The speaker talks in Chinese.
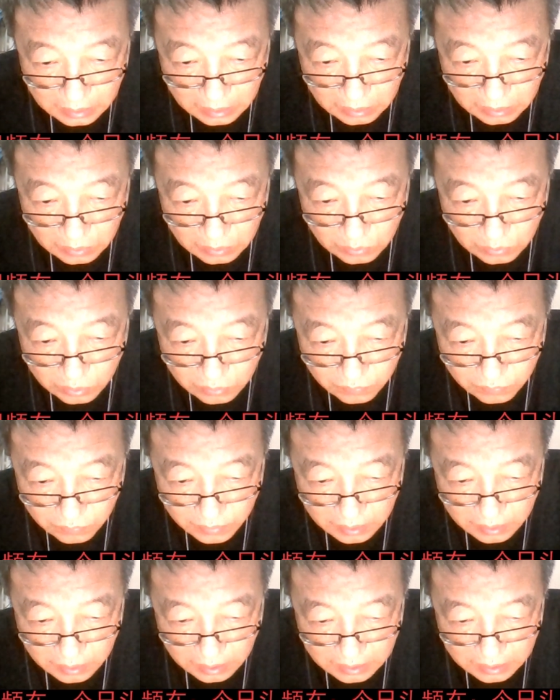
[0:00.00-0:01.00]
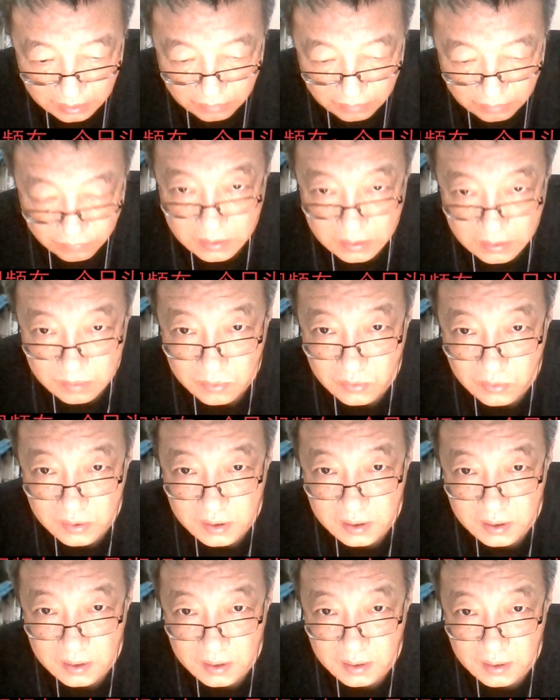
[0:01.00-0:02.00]
我又问他，他为什么会
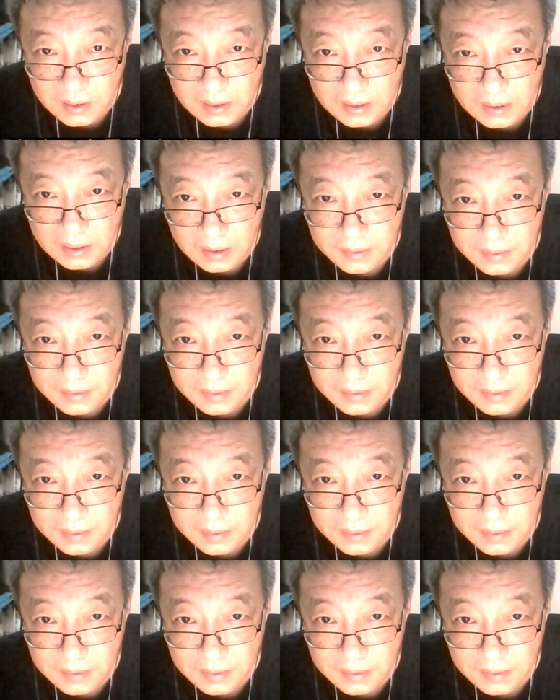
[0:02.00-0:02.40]
亲你啊？